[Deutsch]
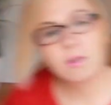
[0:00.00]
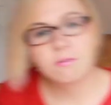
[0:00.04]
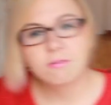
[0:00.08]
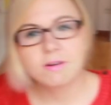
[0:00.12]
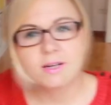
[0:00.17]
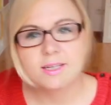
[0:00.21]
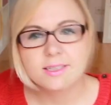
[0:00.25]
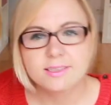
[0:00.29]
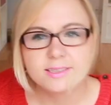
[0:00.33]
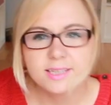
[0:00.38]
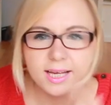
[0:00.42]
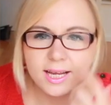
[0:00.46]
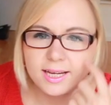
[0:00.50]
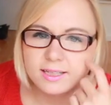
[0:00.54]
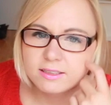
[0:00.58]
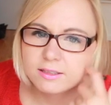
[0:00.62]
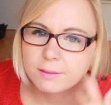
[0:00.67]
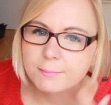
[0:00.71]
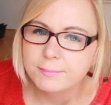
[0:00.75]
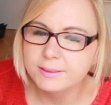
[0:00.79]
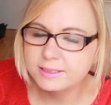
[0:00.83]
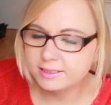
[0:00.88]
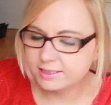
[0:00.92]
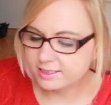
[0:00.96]
da fange ich
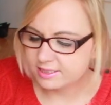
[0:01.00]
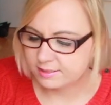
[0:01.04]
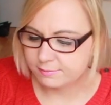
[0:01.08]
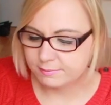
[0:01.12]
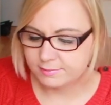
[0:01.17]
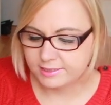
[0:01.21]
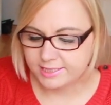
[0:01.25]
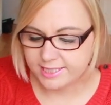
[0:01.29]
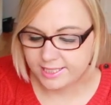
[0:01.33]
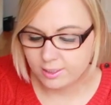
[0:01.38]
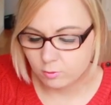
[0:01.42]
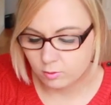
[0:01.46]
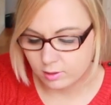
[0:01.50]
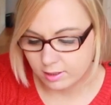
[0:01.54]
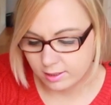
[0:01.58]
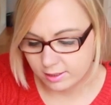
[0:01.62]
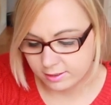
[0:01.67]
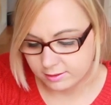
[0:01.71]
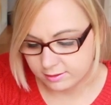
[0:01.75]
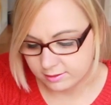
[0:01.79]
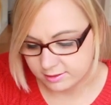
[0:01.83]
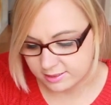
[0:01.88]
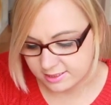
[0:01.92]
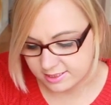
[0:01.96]
direkt mit diesem Deo
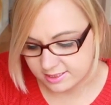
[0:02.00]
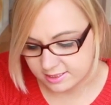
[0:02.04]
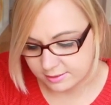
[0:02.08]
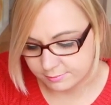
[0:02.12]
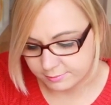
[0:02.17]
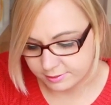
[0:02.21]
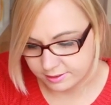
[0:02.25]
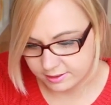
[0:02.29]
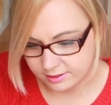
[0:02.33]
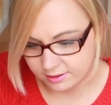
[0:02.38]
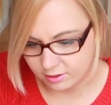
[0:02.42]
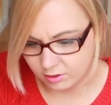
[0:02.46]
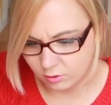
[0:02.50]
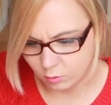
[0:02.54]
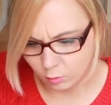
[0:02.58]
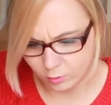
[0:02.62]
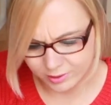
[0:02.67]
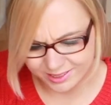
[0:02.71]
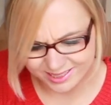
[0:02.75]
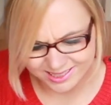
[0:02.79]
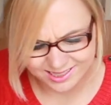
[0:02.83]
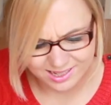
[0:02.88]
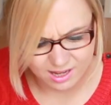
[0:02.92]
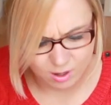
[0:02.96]
an. Das ist nämlich
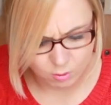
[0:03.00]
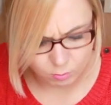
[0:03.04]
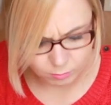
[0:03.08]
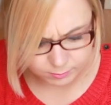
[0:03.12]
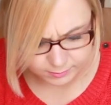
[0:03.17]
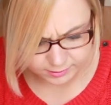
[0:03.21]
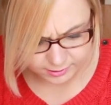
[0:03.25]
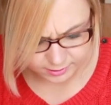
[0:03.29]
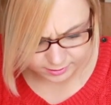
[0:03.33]
neu, glaube